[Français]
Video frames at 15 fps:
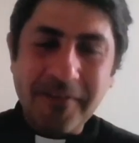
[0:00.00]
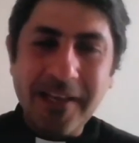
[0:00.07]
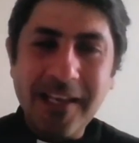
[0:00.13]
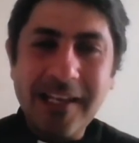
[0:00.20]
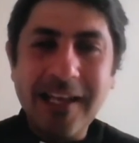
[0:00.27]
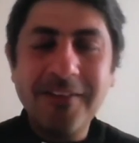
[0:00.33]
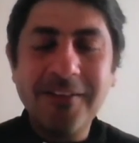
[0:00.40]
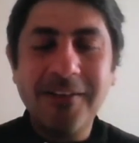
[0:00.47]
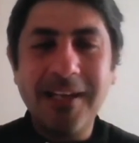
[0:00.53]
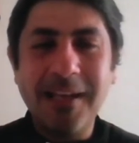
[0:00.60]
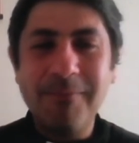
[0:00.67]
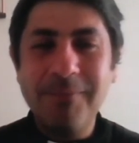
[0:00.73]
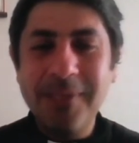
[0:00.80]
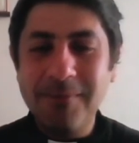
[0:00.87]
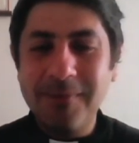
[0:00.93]
il y a dans la
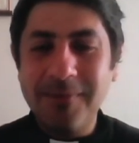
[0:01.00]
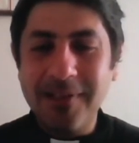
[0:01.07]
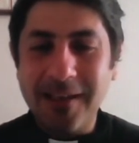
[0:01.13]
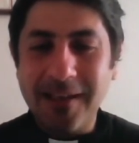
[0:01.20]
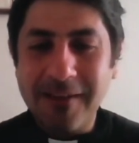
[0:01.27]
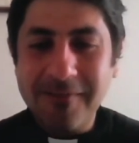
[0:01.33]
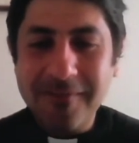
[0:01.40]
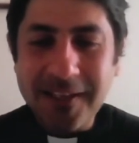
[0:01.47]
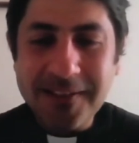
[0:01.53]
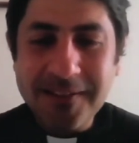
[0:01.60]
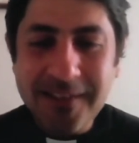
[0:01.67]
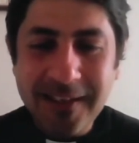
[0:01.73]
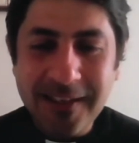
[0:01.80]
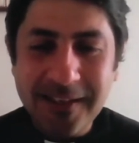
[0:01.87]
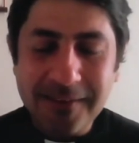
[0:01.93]
Bible un
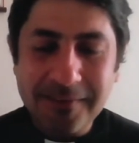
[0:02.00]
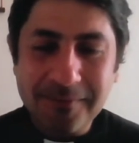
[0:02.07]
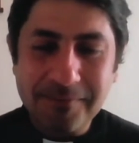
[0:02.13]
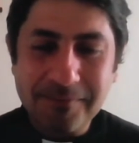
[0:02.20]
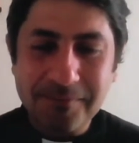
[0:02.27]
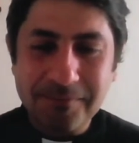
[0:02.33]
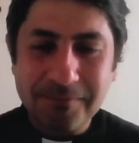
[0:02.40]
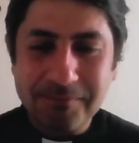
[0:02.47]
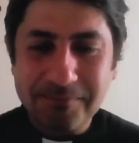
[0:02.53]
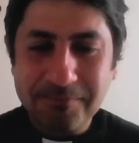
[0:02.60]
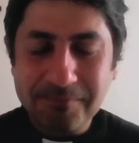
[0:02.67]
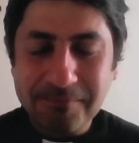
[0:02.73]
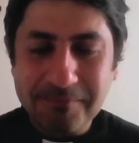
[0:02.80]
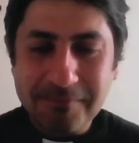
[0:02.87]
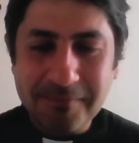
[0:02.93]
verset
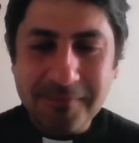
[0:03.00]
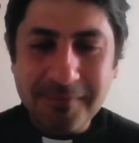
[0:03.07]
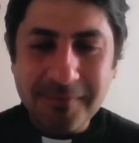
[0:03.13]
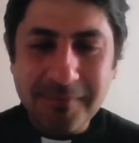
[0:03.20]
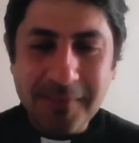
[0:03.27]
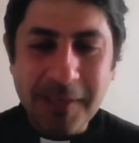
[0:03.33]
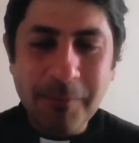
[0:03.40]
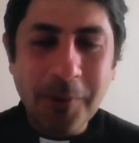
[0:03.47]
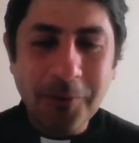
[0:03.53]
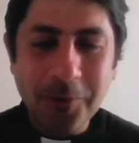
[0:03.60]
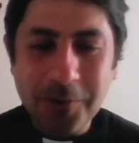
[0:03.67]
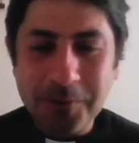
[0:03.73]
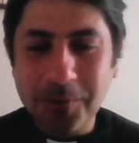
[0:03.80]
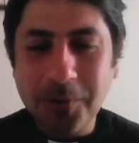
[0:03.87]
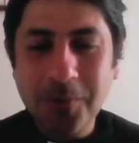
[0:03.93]
qui me
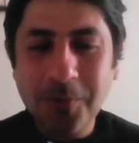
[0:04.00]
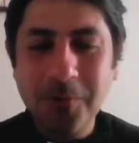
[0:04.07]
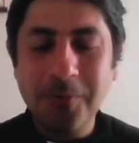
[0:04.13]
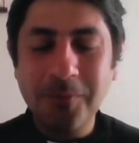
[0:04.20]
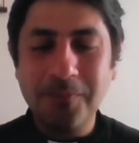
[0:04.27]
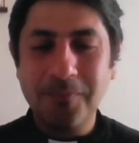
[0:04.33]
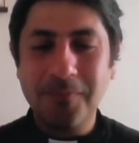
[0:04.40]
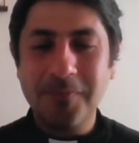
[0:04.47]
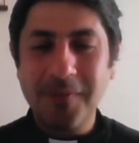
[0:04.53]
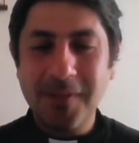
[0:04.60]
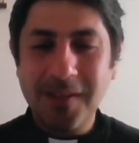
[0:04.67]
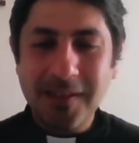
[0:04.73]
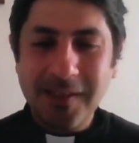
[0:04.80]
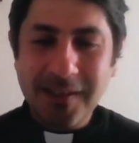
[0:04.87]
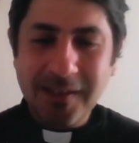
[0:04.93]
touche beaucoup.
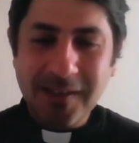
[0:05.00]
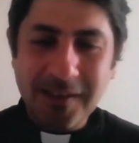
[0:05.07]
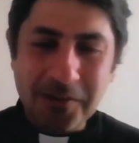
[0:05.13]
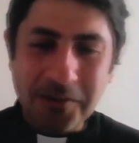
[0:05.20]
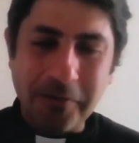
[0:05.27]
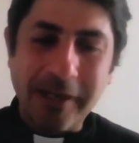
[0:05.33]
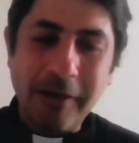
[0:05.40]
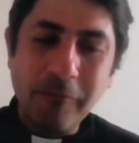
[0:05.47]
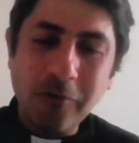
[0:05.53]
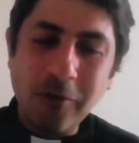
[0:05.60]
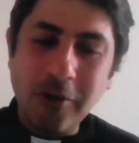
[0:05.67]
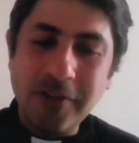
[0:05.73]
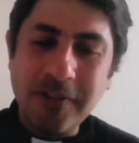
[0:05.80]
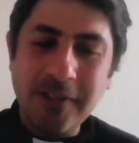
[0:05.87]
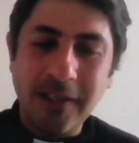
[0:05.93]
Je vais vous
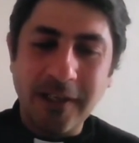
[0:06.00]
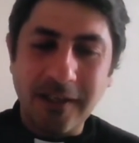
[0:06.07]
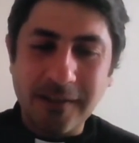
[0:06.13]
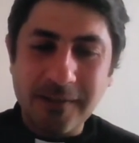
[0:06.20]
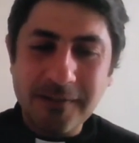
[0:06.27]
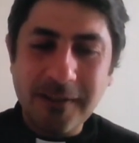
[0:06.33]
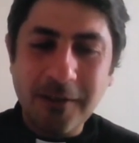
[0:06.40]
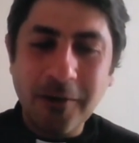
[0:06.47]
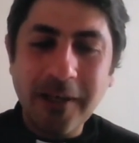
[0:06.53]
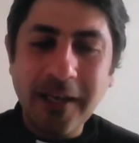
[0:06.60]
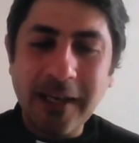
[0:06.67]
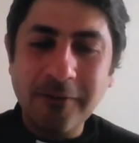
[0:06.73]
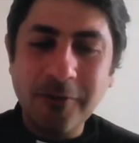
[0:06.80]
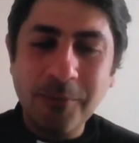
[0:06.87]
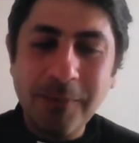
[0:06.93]
le dire. Si le
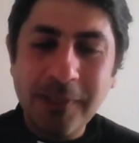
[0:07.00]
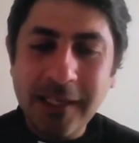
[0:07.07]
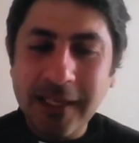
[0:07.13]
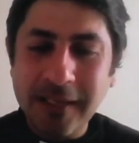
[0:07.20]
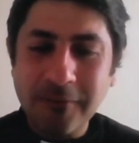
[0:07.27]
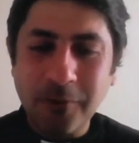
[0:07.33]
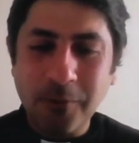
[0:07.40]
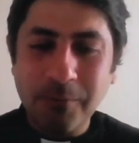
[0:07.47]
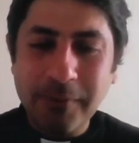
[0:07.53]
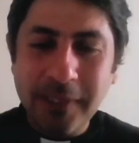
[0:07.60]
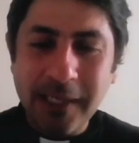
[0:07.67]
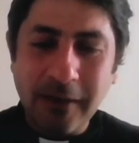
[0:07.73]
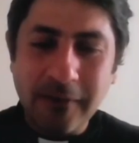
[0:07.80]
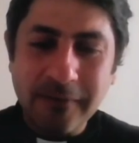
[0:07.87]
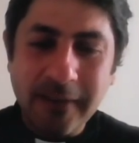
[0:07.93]
grain de blé
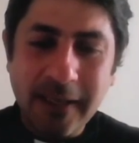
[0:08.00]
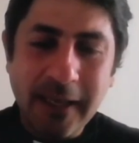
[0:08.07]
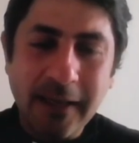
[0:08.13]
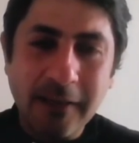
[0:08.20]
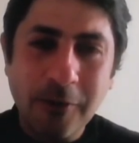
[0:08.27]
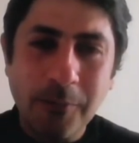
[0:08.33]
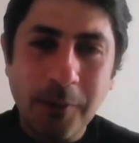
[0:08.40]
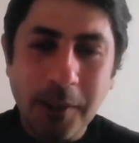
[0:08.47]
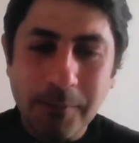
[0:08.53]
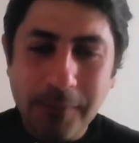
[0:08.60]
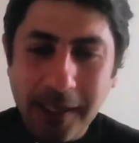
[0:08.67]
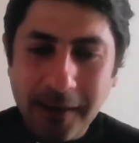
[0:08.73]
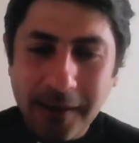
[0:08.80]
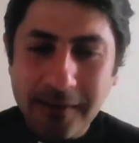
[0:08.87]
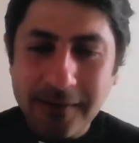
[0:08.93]
tombé en terre ne meurt
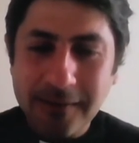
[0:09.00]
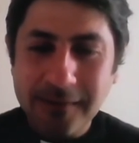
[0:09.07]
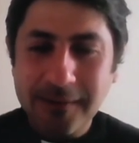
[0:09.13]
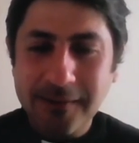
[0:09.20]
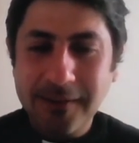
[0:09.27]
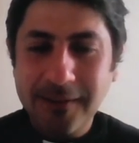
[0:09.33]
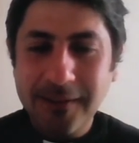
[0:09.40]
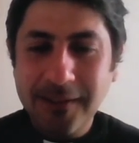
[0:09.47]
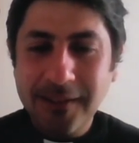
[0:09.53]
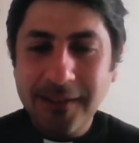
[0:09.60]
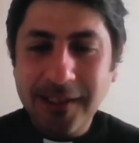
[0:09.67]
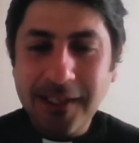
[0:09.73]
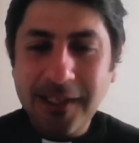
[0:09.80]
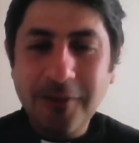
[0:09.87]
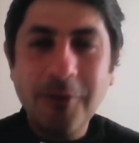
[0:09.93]
pas,
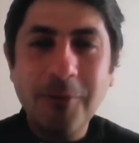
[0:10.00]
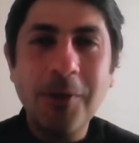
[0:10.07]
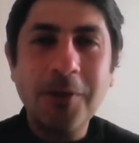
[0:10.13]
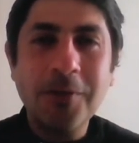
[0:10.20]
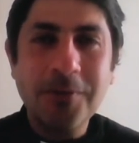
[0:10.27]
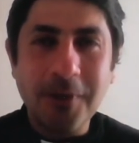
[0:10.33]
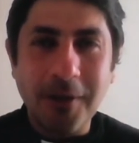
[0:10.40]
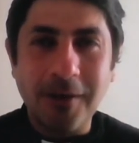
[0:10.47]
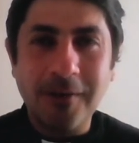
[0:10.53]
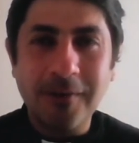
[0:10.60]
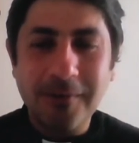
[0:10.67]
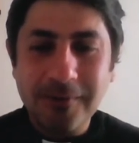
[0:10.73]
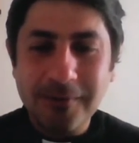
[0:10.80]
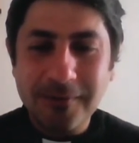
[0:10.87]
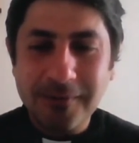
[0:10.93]
il demeure seul.
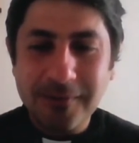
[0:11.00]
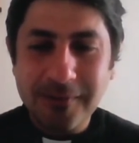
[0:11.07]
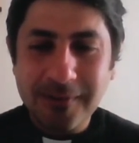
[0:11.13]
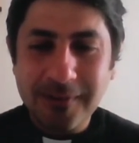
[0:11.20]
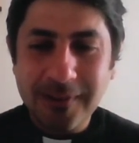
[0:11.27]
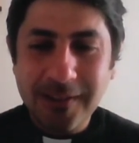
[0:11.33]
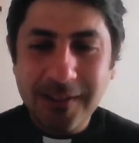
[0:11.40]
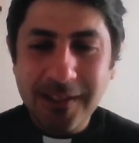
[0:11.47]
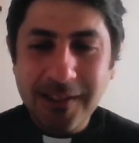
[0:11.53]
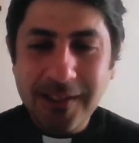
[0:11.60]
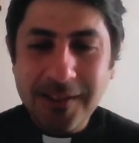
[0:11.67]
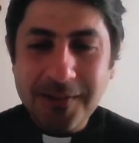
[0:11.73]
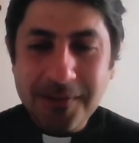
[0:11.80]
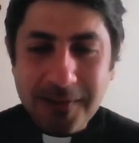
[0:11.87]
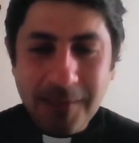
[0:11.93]

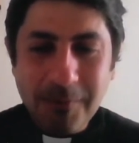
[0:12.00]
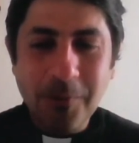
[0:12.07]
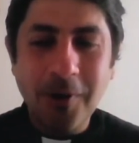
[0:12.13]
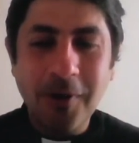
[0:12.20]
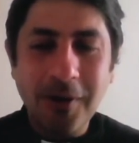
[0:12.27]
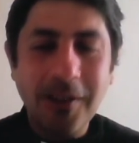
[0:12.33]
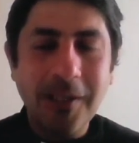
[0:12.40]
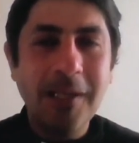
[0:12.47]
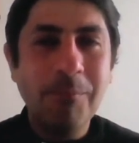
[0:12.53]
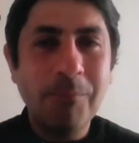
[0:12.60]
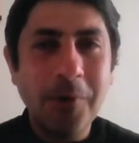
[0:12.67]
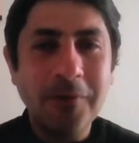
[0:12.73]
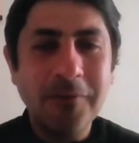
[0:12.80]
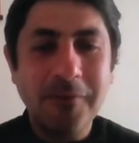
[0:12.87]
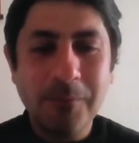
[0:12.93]
S'il meurt, il
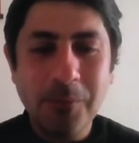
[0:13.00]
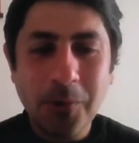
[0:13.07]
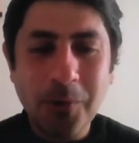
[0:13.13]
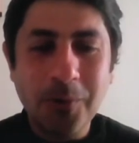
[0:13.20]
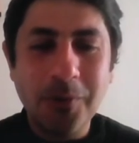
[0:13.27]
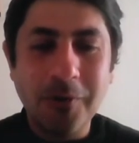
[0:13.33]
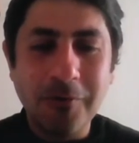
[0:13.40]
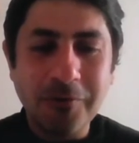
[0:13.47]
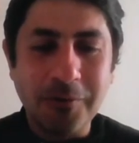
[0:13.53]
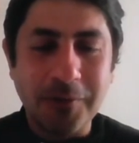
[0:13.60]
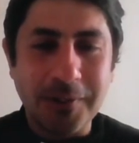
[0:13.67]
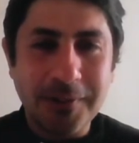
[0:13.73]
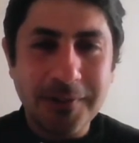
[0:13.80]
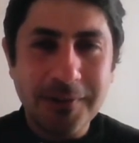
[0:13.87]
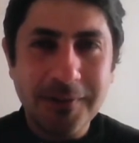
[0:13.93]
porte beaucoup de
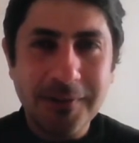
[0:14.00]
fruits